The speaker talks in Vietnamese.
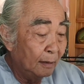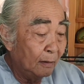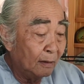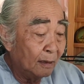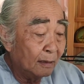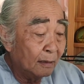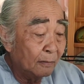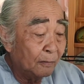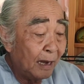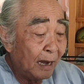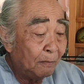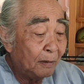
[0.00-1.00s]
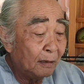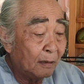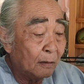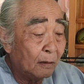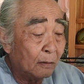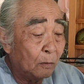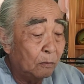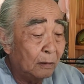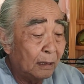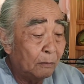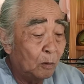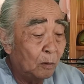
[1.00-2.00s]
cho nên người pháp đó họ
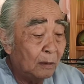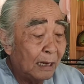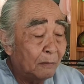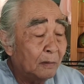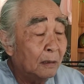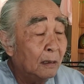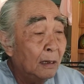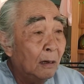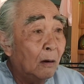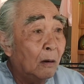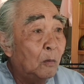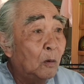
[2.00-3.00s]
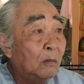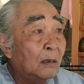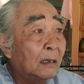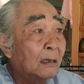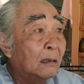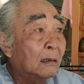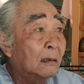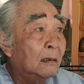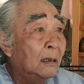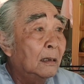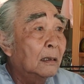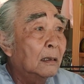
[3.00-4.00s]
cũng là muốn làm họ muốn là
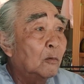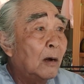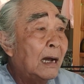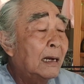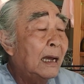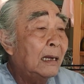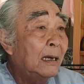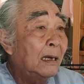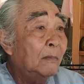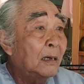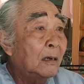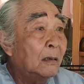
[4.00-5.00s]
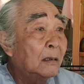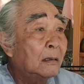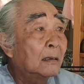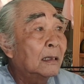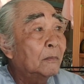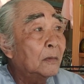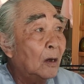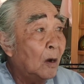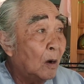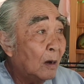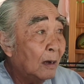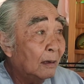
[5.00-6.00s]
qua đây để mà họ vừa thăm
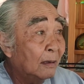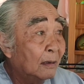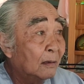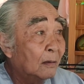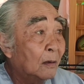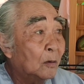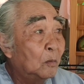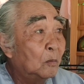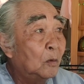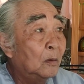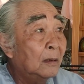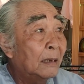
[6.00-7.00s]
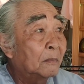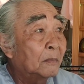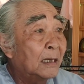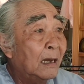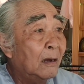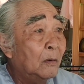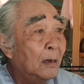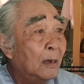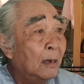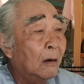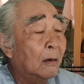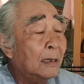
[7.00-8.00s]
dò rồi họ cũng muốn làm sao
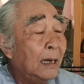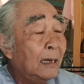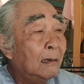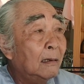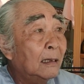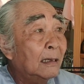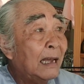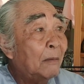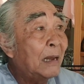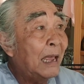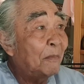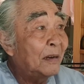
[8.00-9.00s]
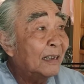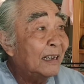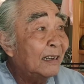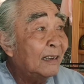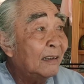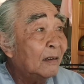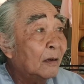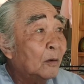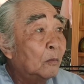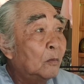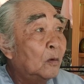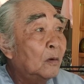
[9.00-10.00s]
họ thấy nước Việt Nam đẹp này kia đó họ
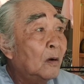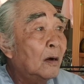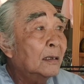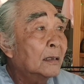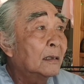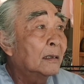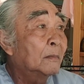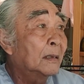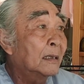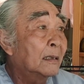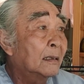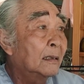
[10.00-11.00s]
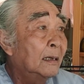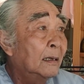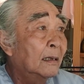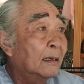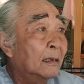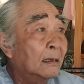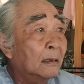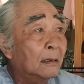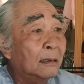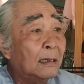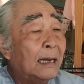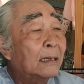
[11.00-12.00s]
cũng muốn có cái sự mà à,
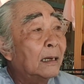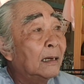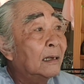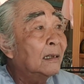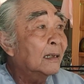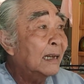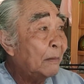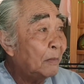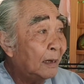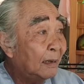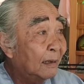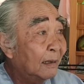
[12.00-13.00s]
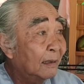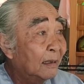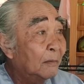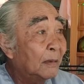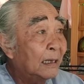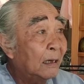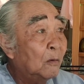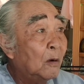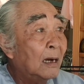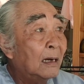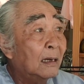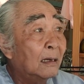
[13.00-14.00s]
cai trị ở Việt Nam mình nhưng mà chẳng
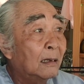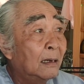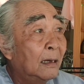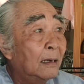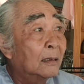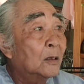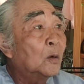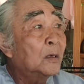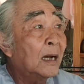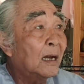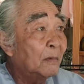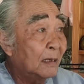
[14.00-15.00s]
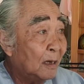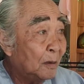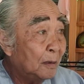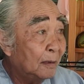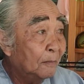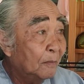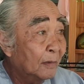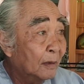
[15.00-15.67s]
qua là số trời mà thôi